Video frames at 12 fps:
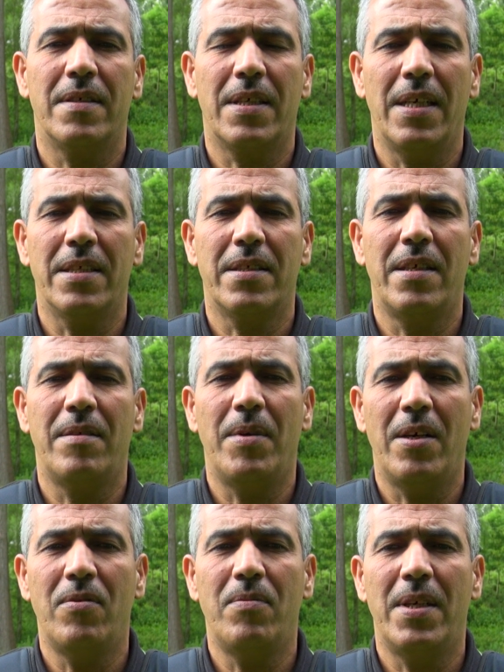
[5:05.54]
كيعطي
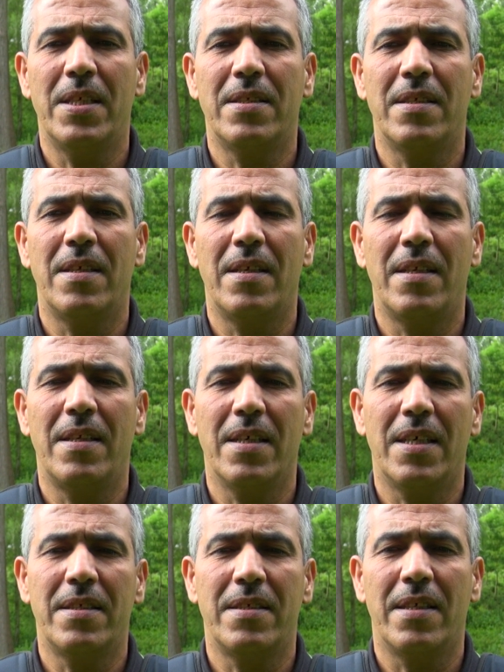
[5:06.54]
المعلومات اللي
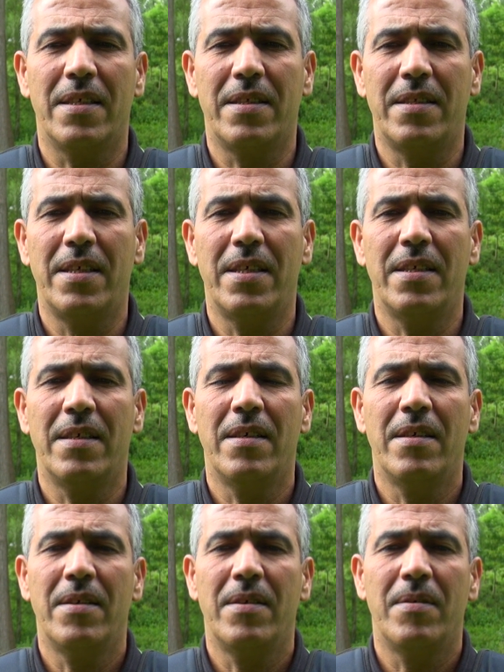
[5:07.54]
غادي تأدي
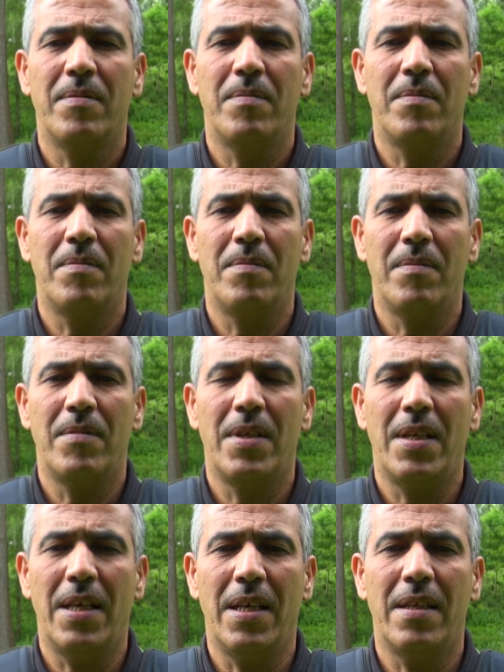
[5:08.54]

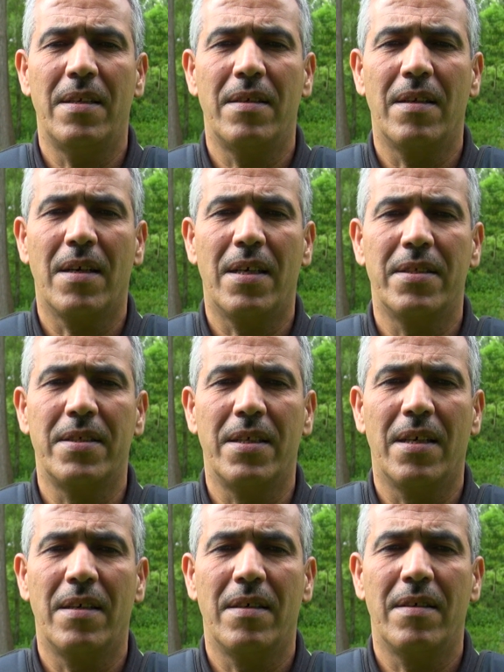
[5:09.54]
لحل القضية